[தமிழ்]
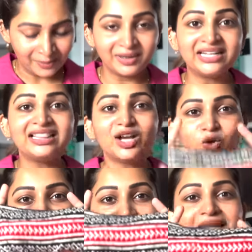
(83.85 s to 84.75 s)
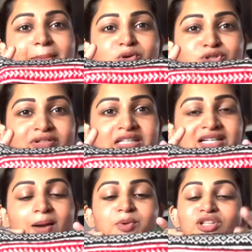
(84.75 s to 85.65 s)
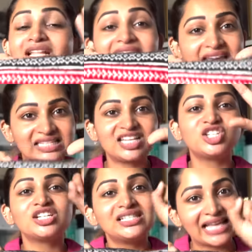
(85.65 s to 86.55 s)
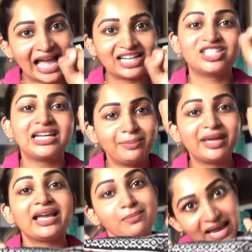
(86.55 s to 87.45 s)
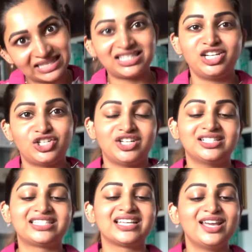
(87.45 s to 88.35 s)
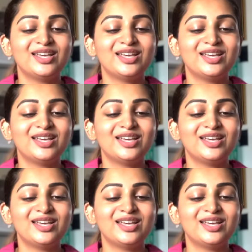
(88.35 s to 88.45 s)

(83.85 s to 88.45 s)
பட் இந்த குட்டி பவுச் வந்ததுக்கப்புறம் தான் தி எசென்ஷியல்ஸ் ஆக்சுவலி பிகேம் எசென்ஷியல்ஸ்